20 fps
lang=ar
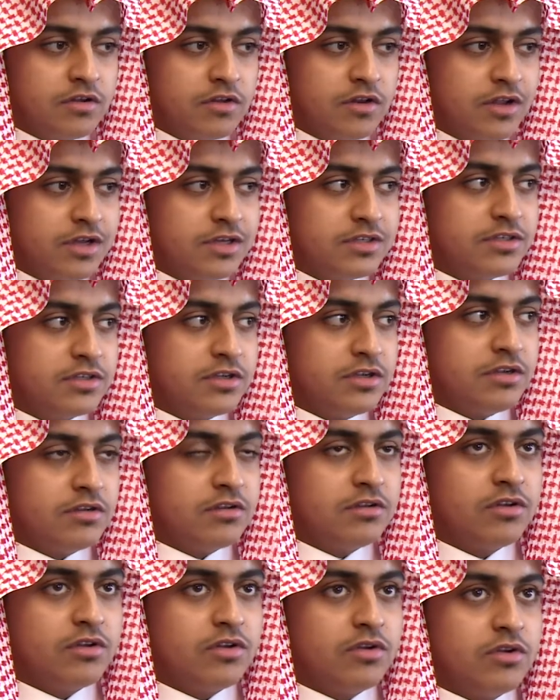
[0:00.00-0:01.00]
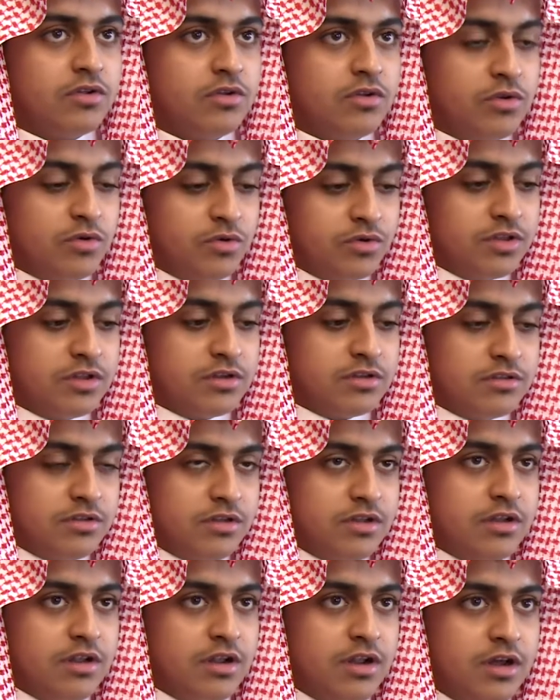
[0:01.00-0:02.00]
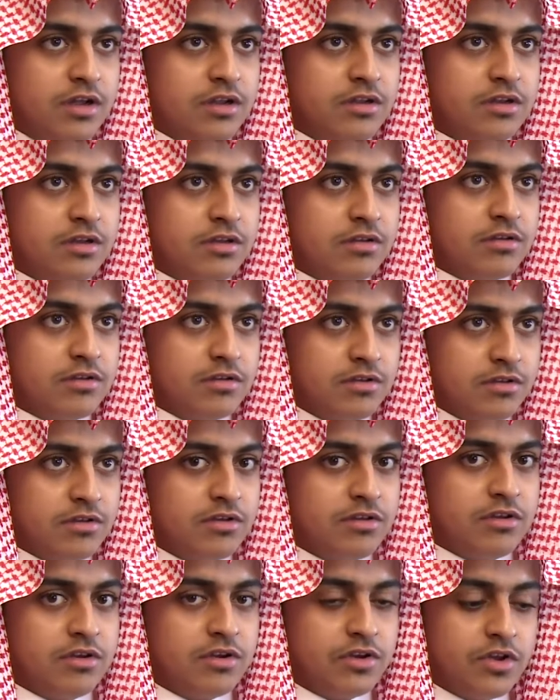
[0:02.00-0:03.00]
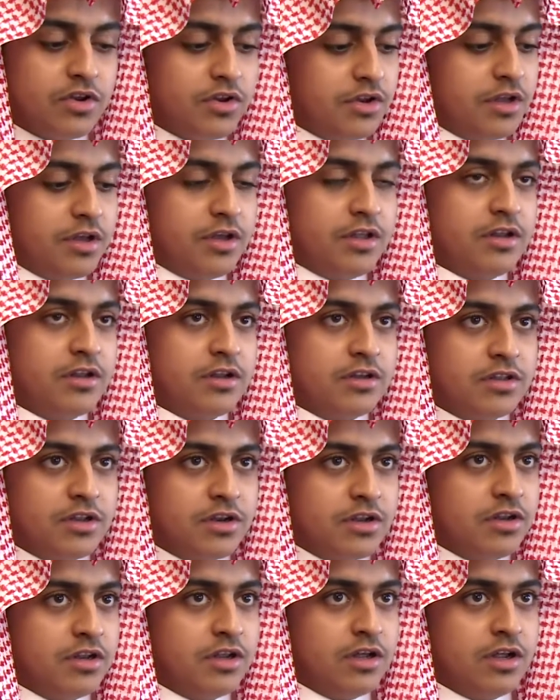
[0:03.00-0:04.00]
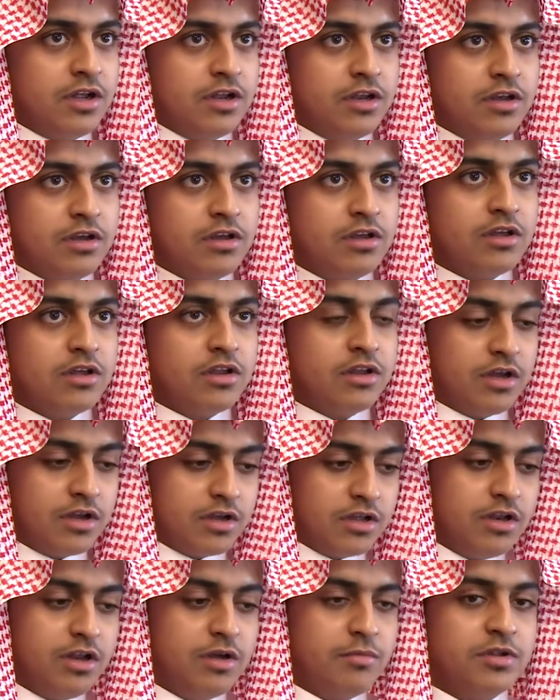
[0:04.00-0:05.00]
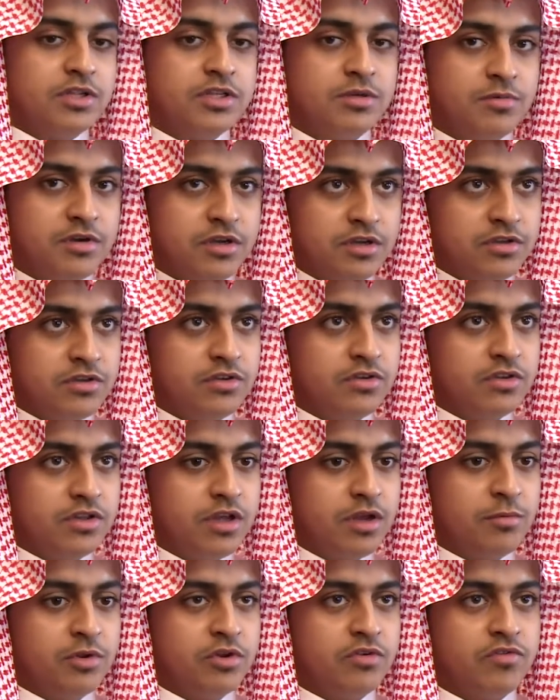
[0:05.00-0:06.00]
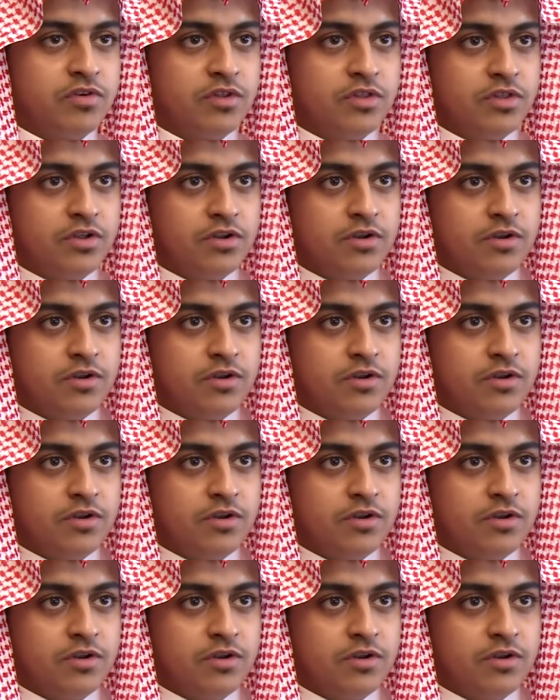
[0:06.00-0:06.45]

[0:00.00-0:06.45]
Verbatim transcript: الأسئلة لو قدرت تحلها لحالك كلنا يعني نقدر نحلها لكن العمل الجماعي دائما يفضل